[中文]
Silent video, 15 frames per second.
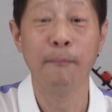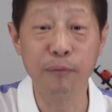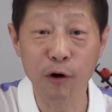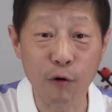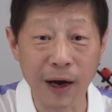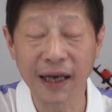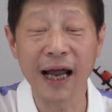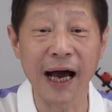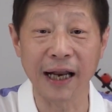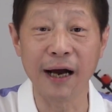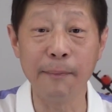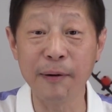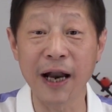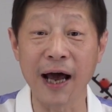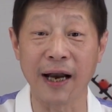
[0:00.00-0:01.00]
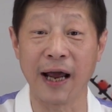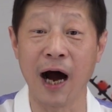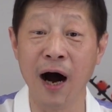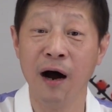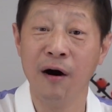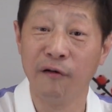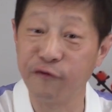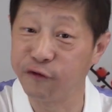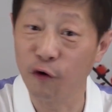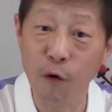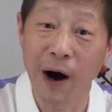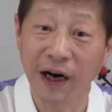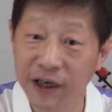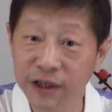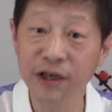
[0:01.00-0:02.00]
不管纳粮不纳粮，佛
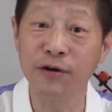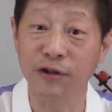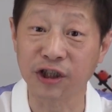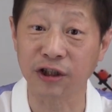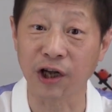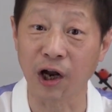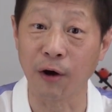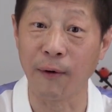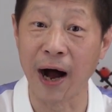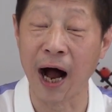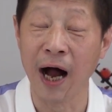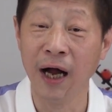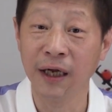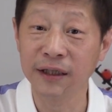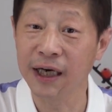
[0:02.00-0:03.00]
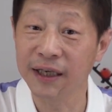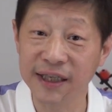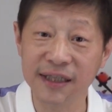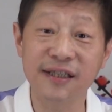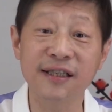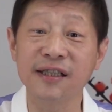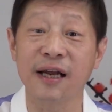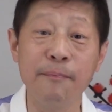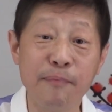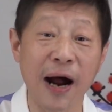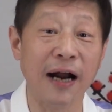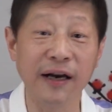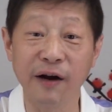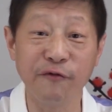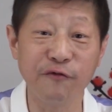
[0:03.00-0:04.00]
王的肉吃到了吧。”那李自成
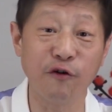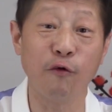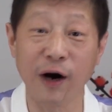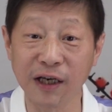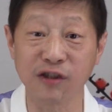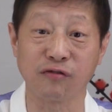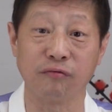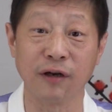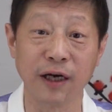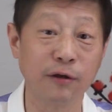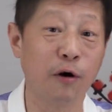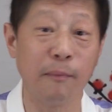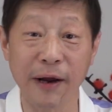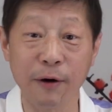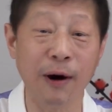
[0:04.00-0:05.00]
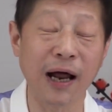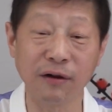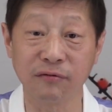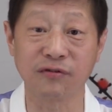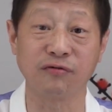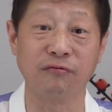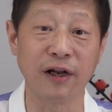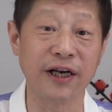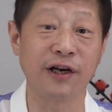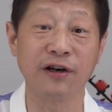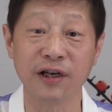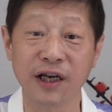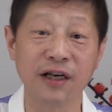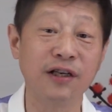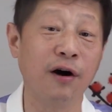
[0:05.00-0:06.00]
把人家福王煮了，弄梅花肉煮了以
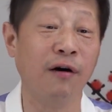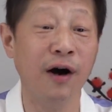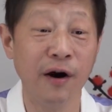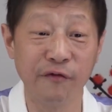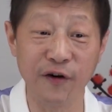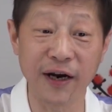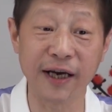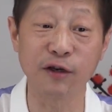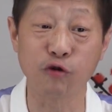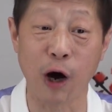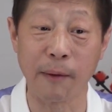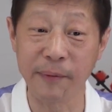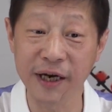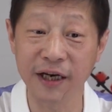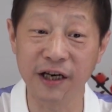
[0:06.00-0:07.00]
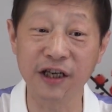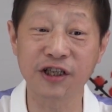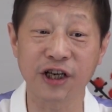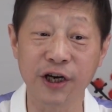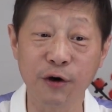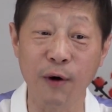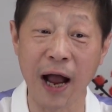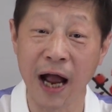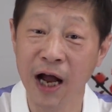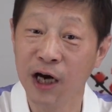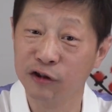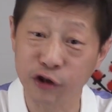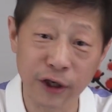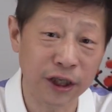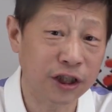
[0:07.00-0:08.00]
后，那个肉分给闯兵一人吃一块，
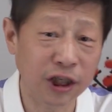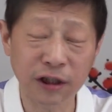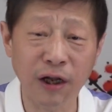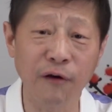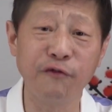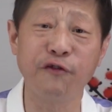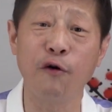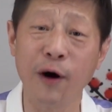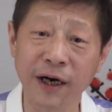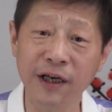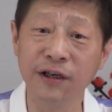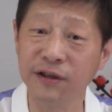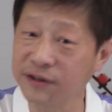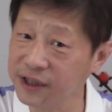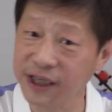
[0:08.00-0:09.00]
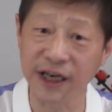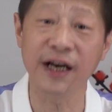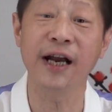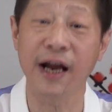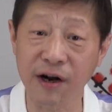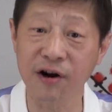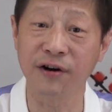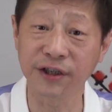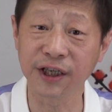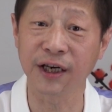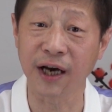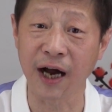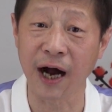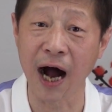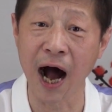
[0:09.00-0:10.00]
所以吃到福王的肉，这些人也高兴
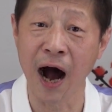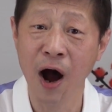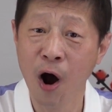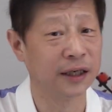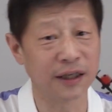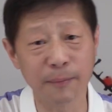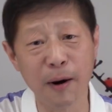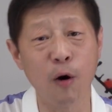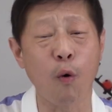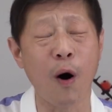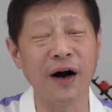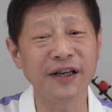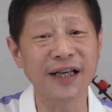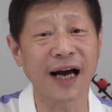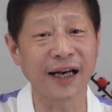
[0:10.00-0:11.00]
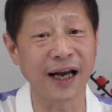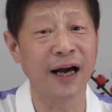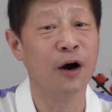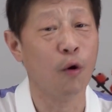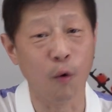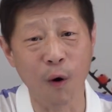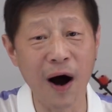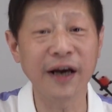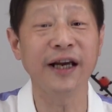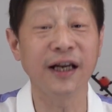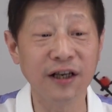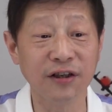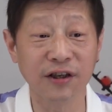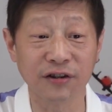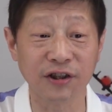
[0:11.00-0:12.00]
的很啊。那么皇家的王爷
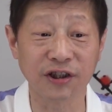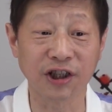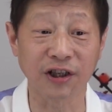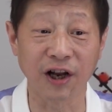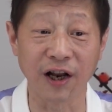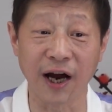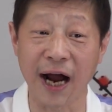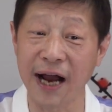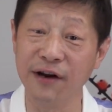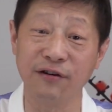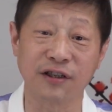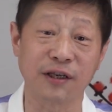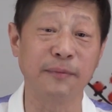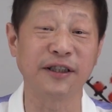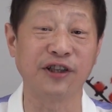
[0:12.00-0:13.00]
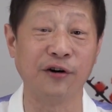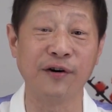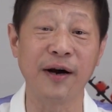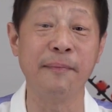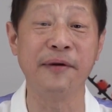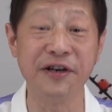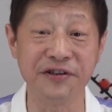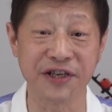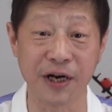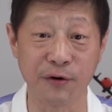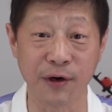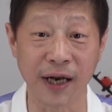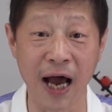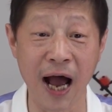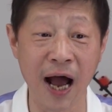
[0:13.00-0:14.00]
的肉都吃到了，还有什么仇恨没有解
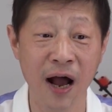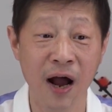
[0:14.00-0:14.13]
决呢？